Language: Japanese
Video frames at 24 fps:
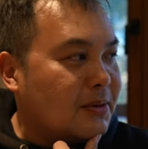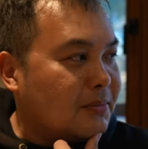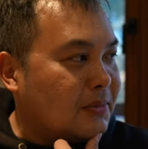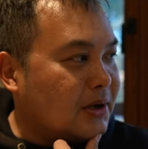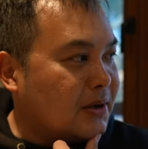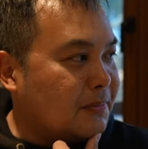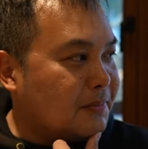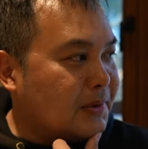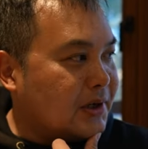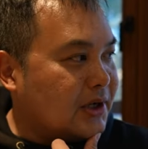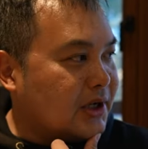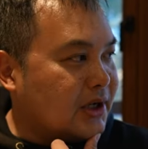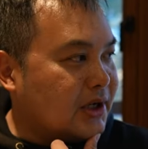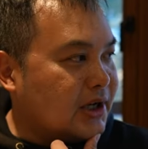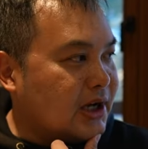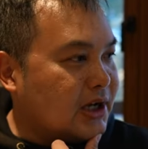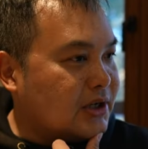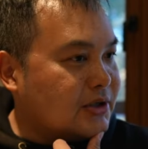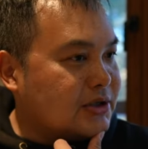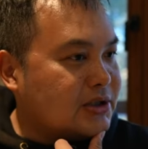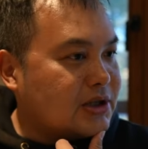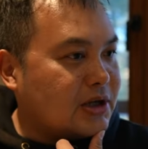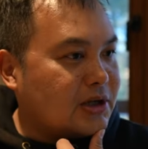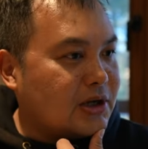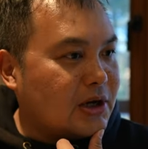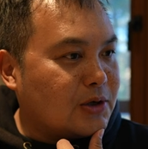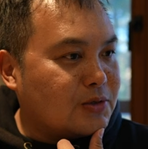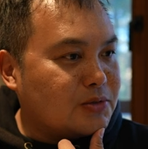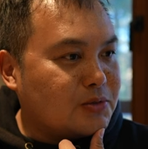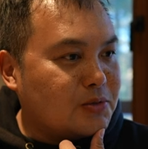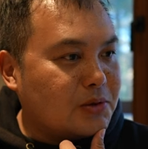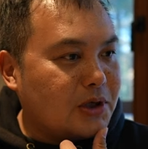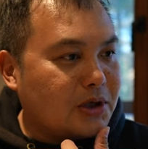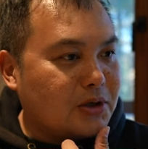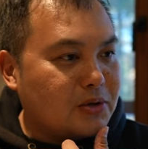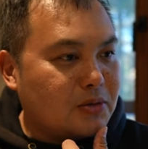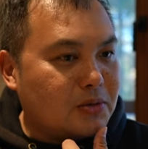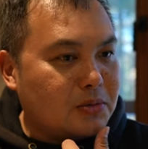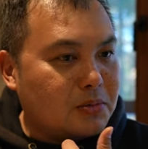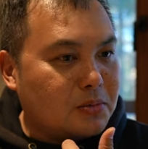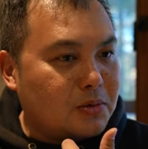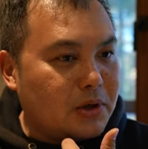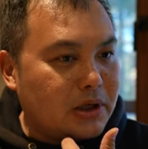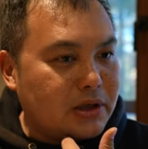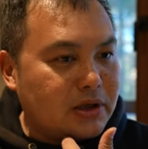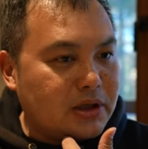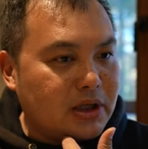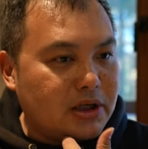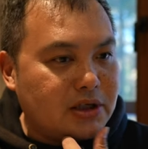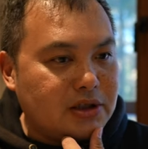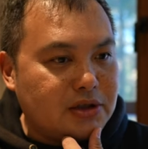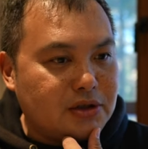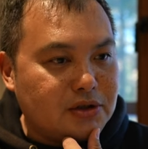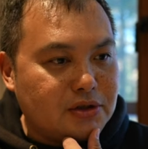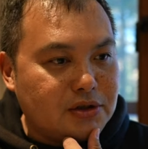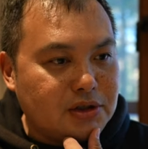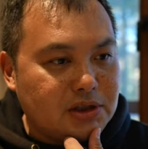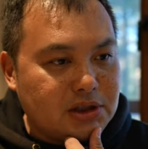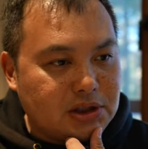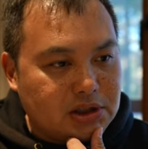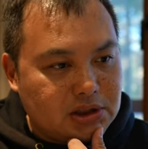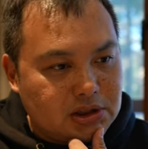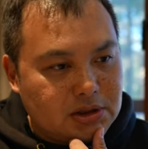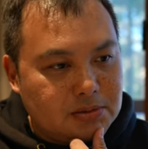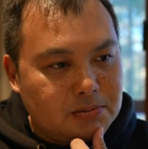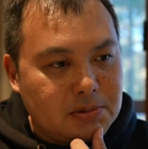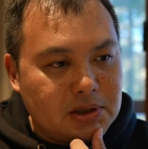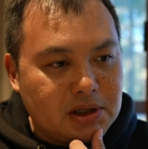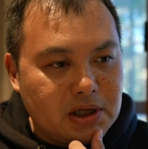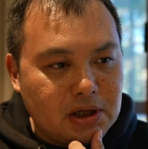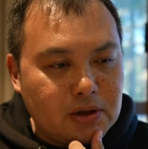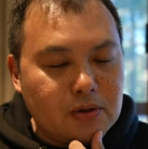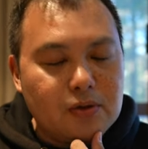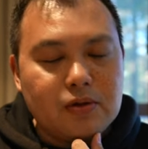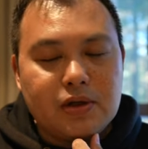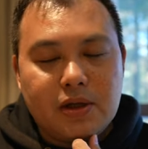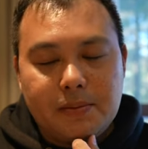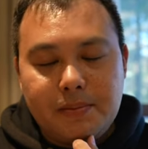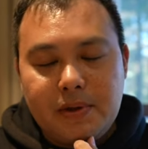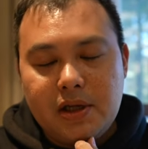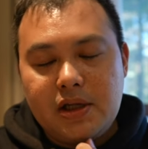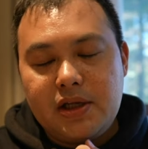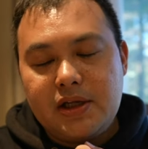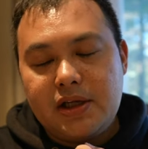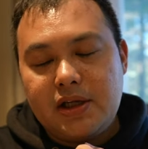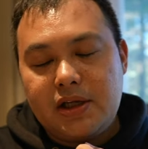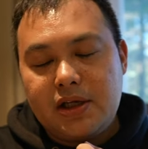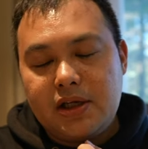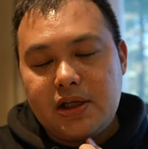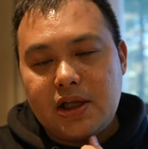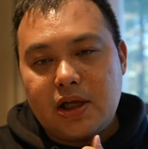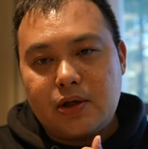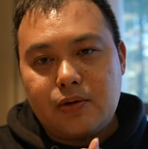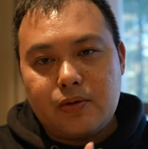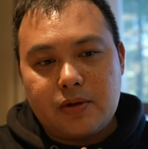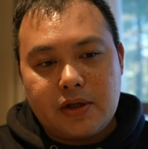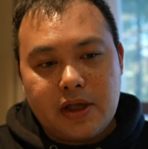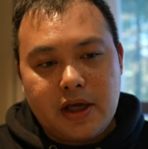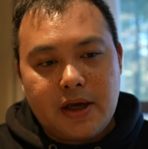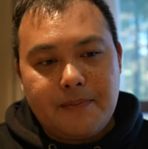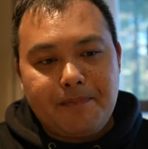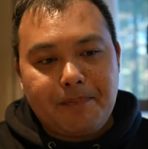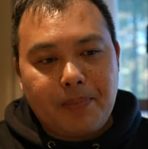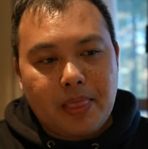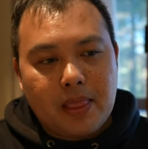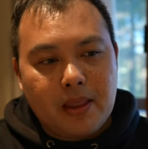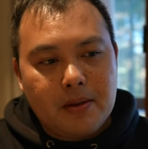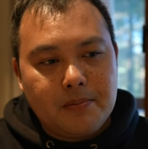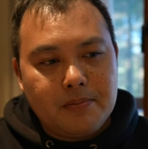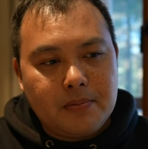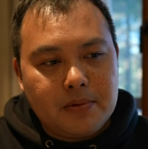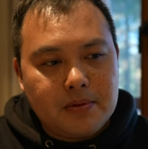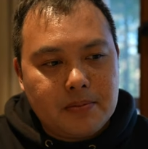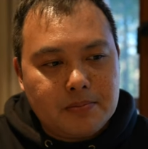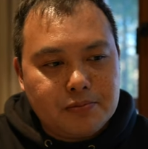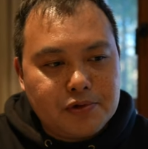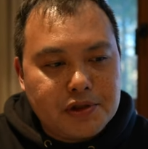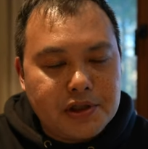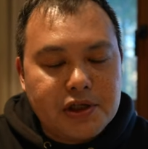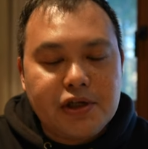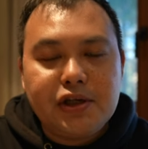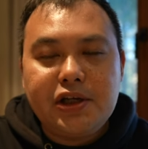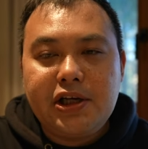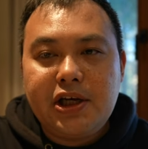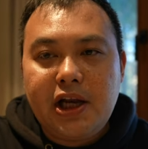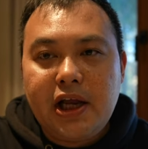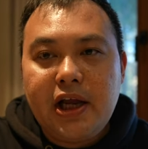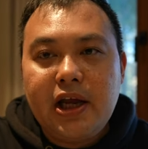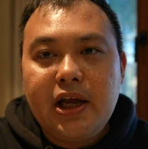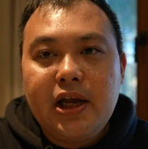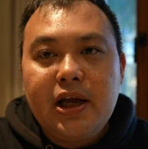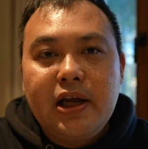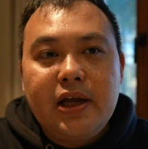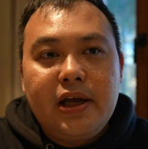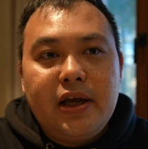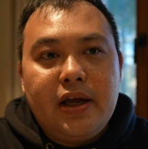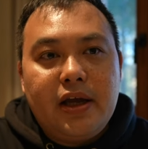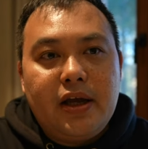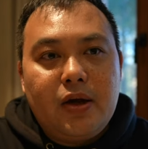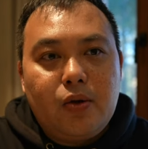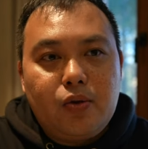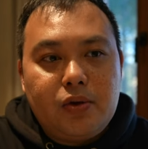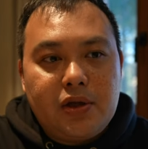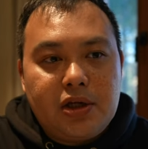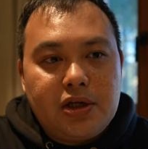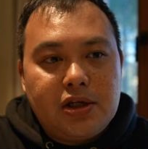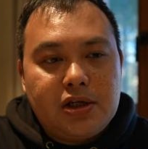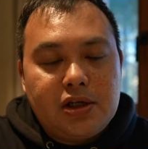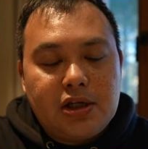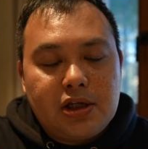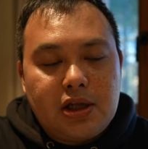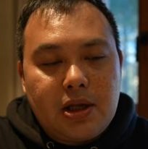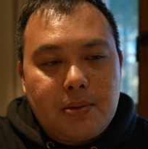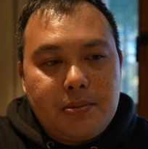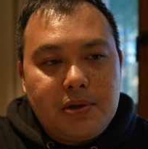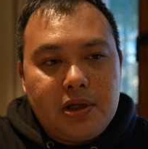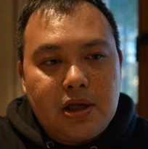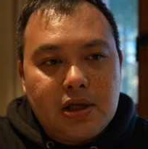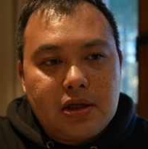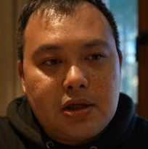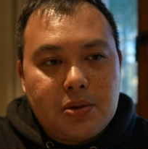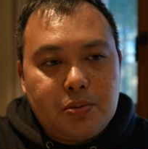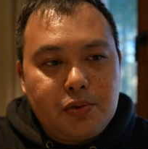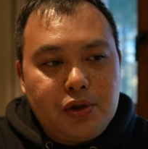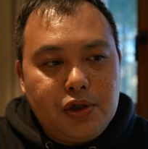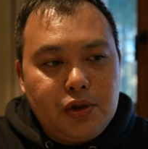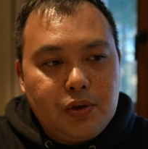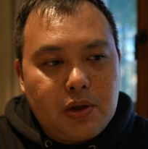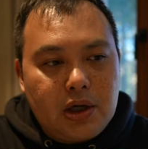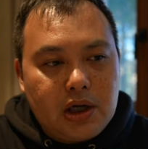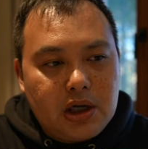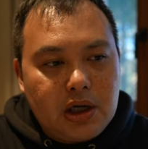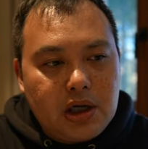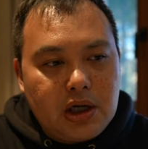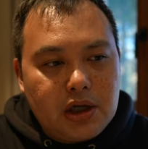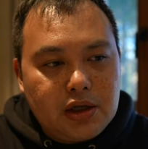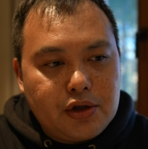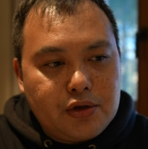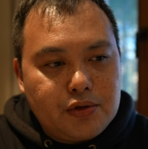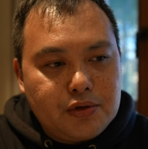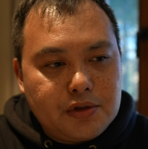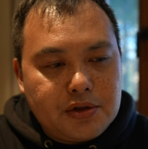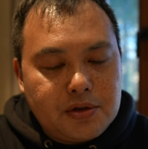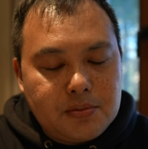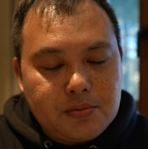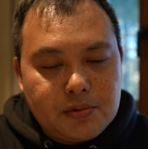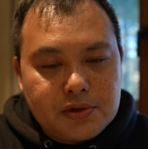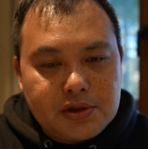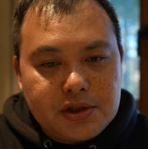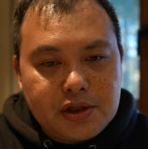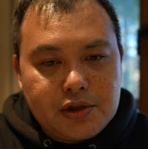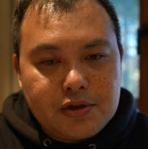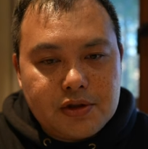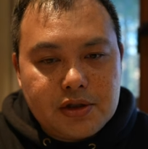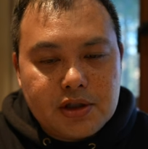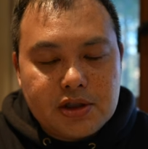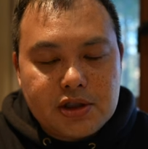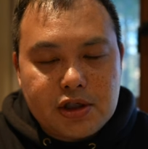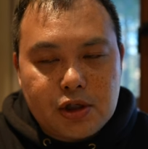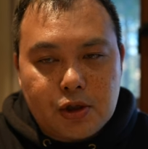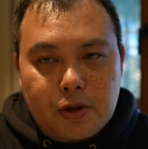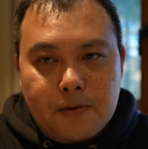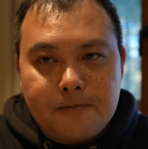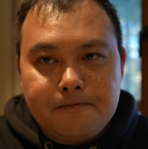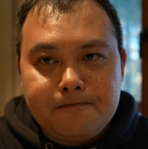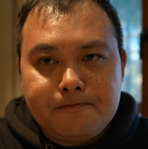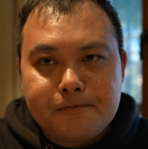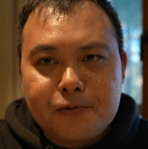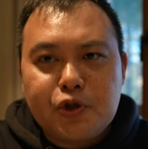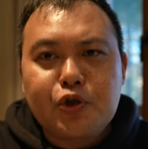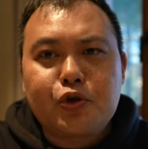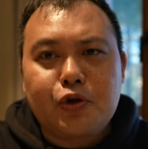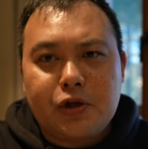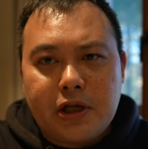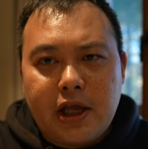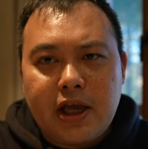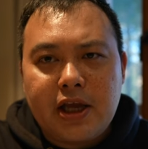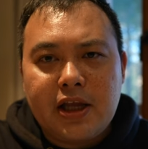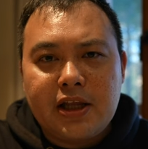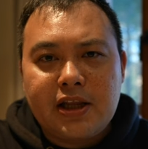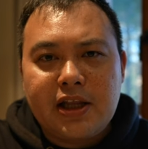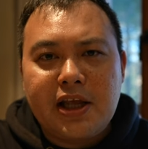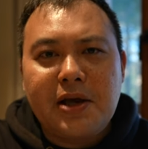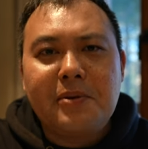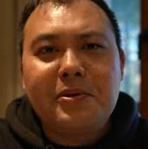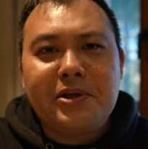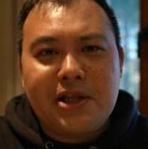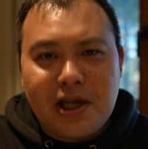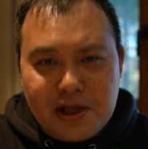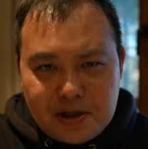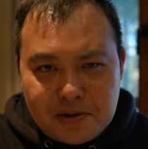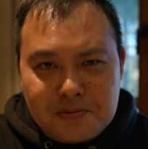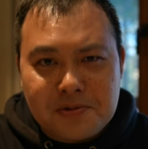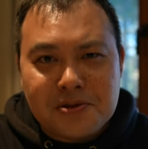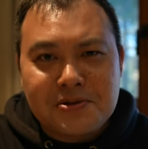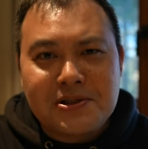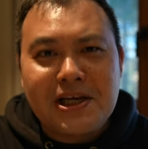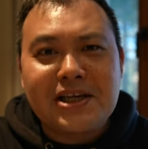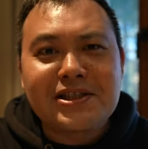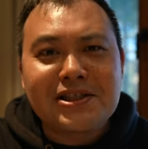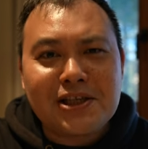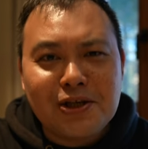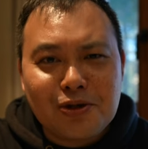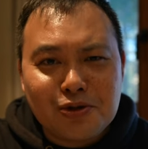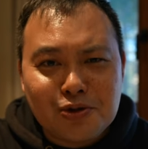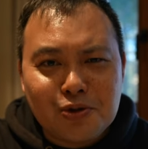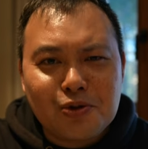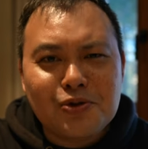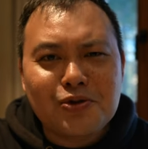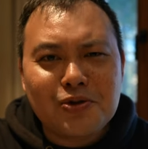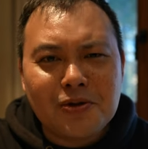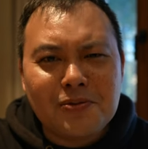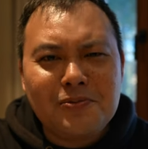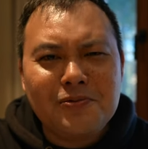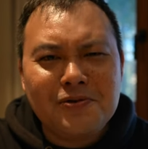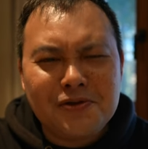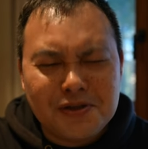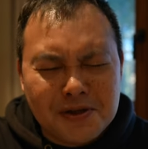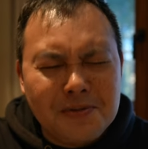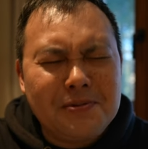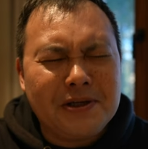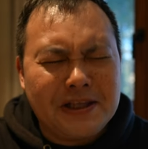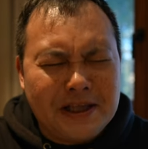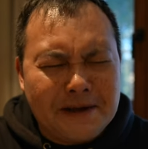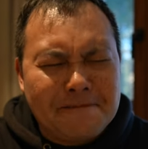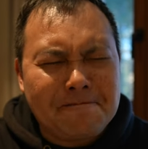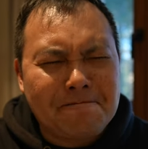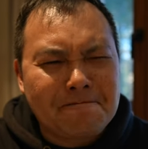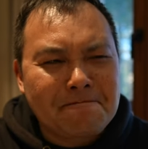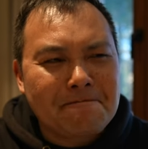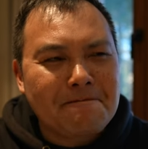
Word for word: やっぱり軽井沢のアウトレットもあったりするし、結構ね、便利なので、もう無理くりね、ホテルで食べなくてもいいのかなという気もしてるんですけど、ちょっとね、悩みたいと思います。明日の朝食も含めて